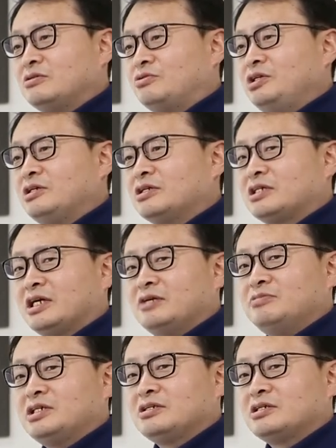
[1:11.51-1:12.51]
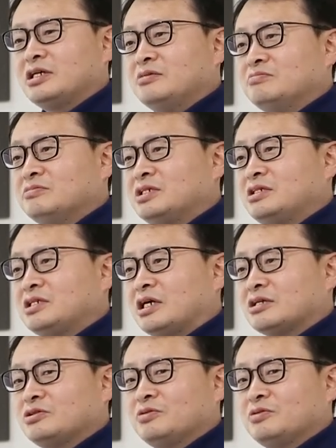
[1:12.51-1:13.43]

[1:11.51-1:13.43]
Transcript: 리얼타임 시스템 시장,